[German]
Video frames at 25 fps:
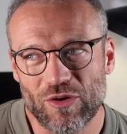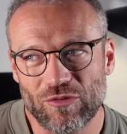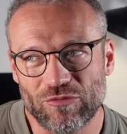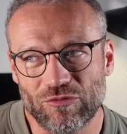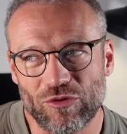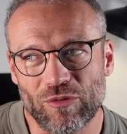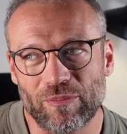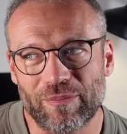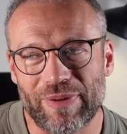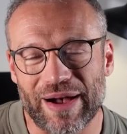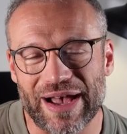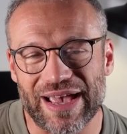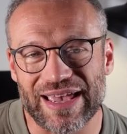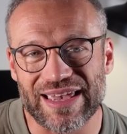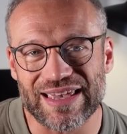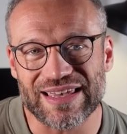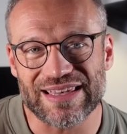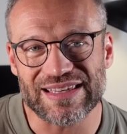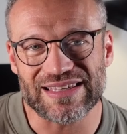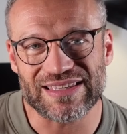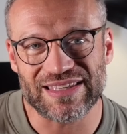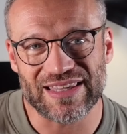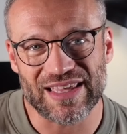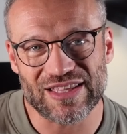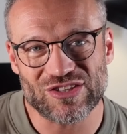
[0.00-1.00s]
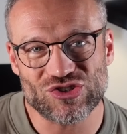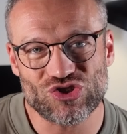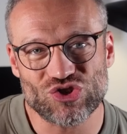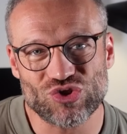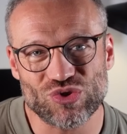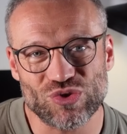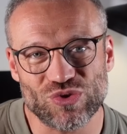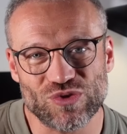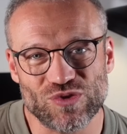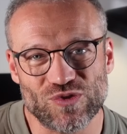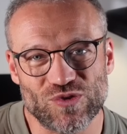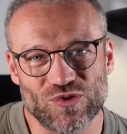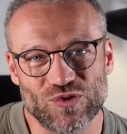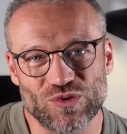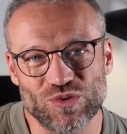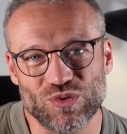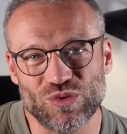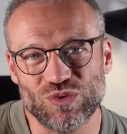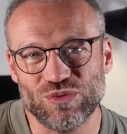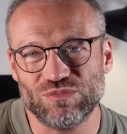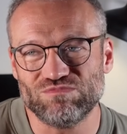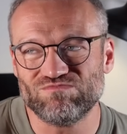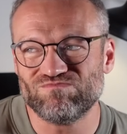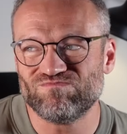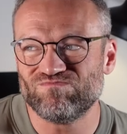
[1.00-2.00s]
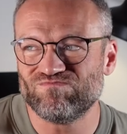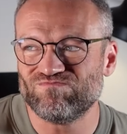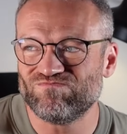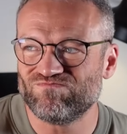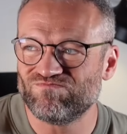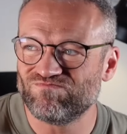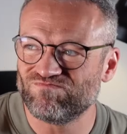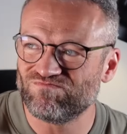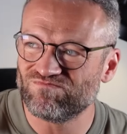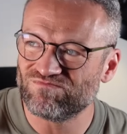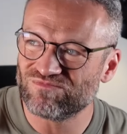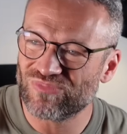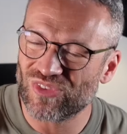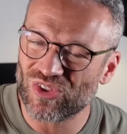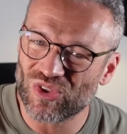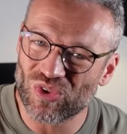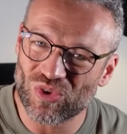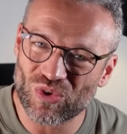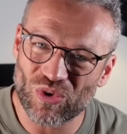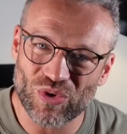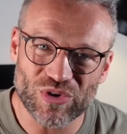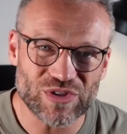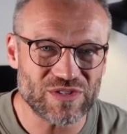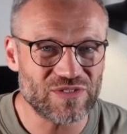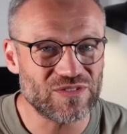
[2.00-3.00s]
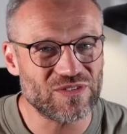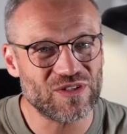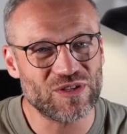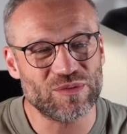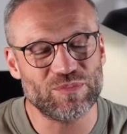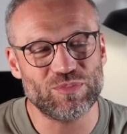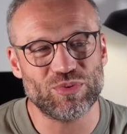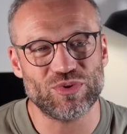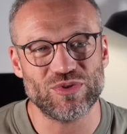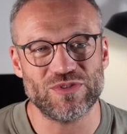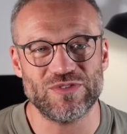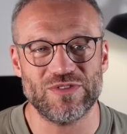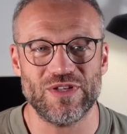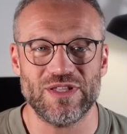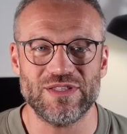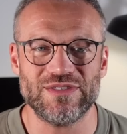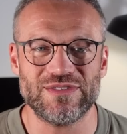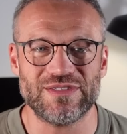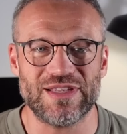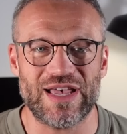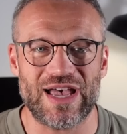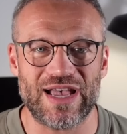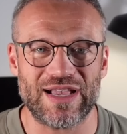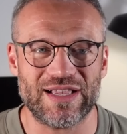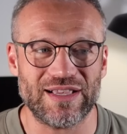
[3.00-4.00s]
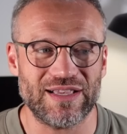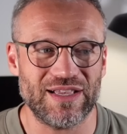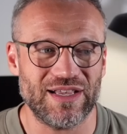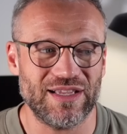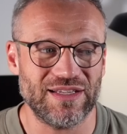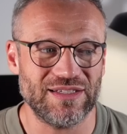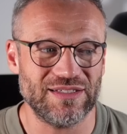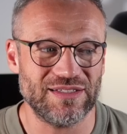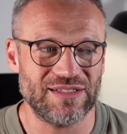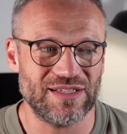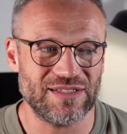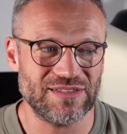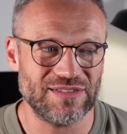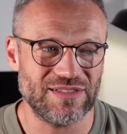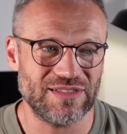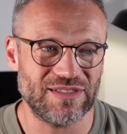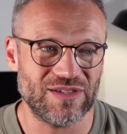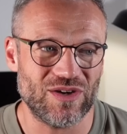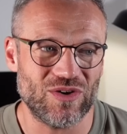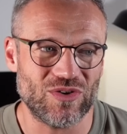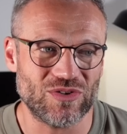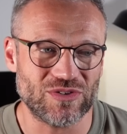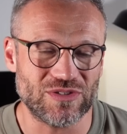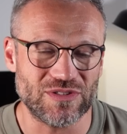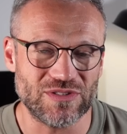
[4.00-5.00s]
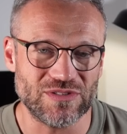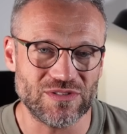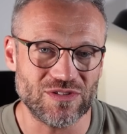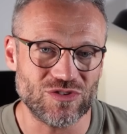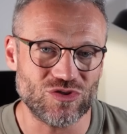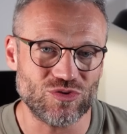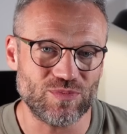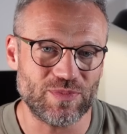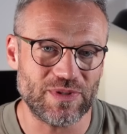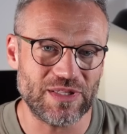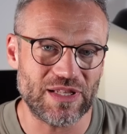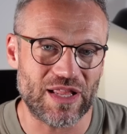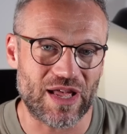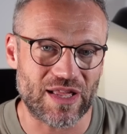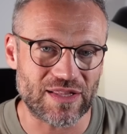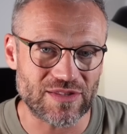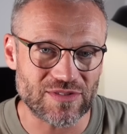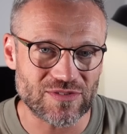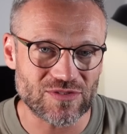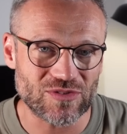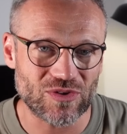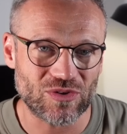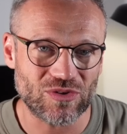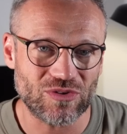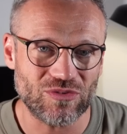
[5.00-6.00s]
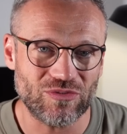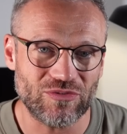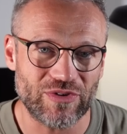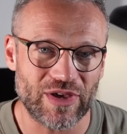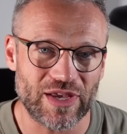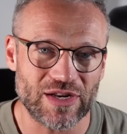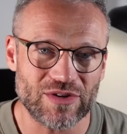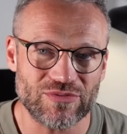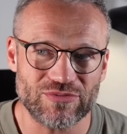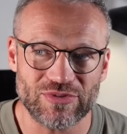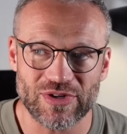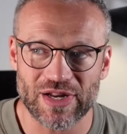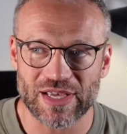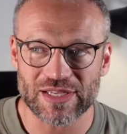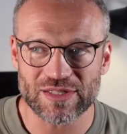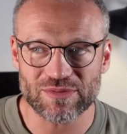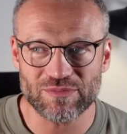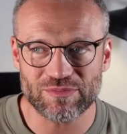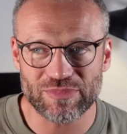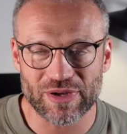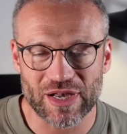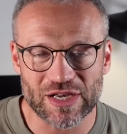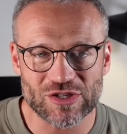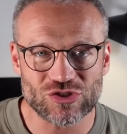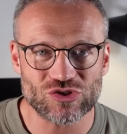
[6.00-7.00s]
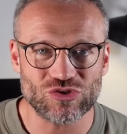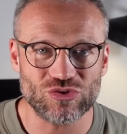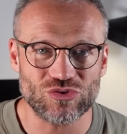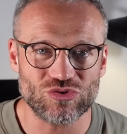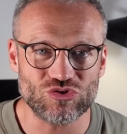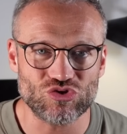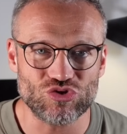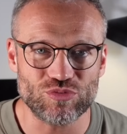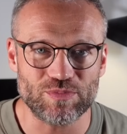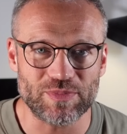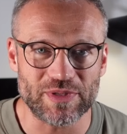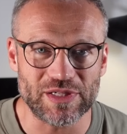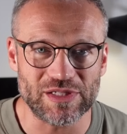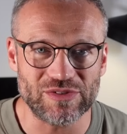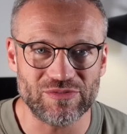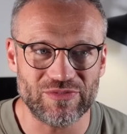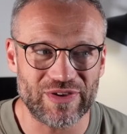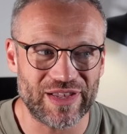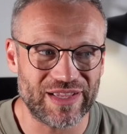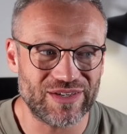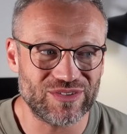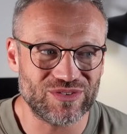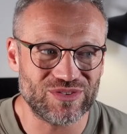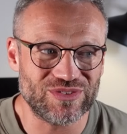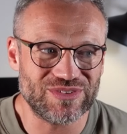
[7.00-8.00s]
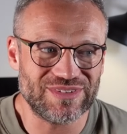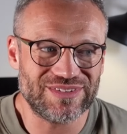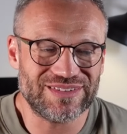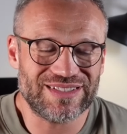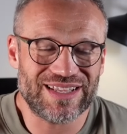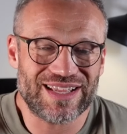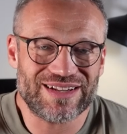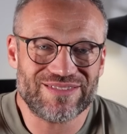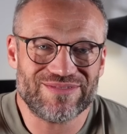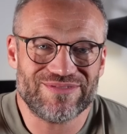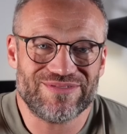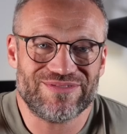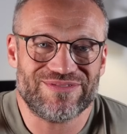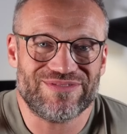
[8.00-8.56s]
Wobei ich jetzt schon zu 90% sagen kann, dass ich auch dieses Spiel anzocken werde, vielleicht ein paar Stunden spielen werde und dann